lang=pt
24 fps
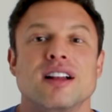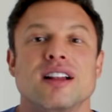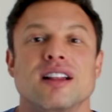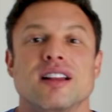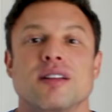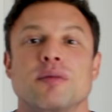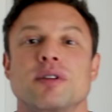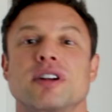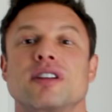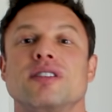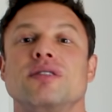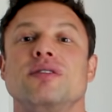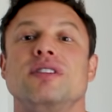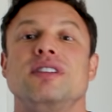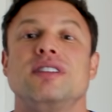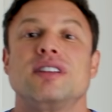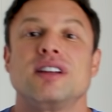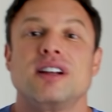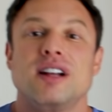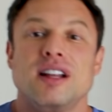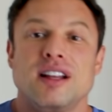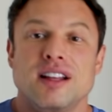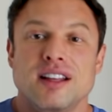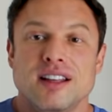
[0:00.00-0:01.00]
Lembra que no
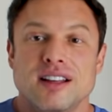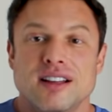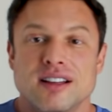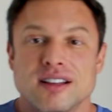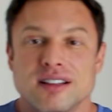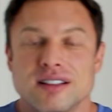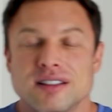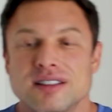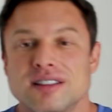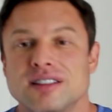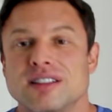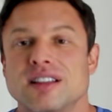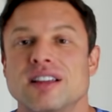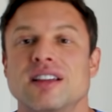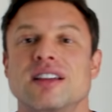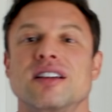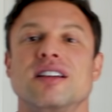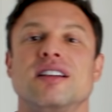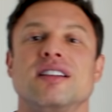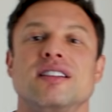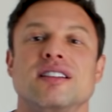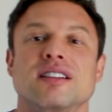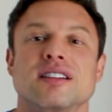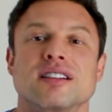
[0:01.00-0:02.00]
Interligas
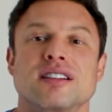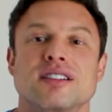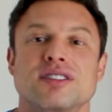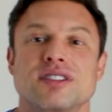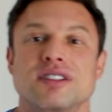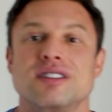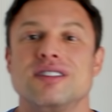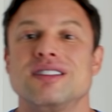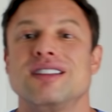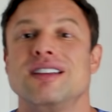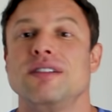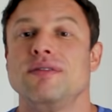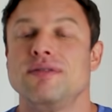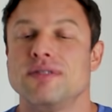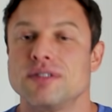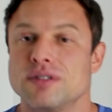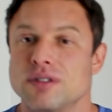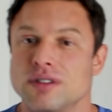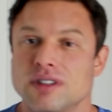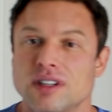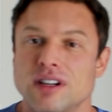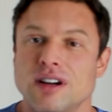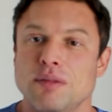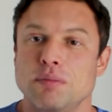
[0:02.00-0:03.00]
né, a gente tem
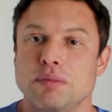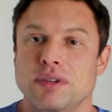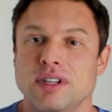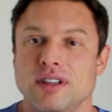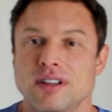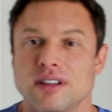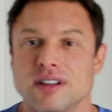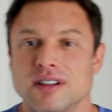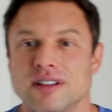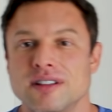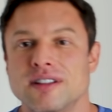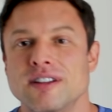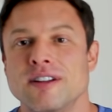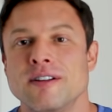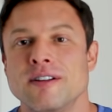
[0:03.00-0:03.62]
fisioterapia.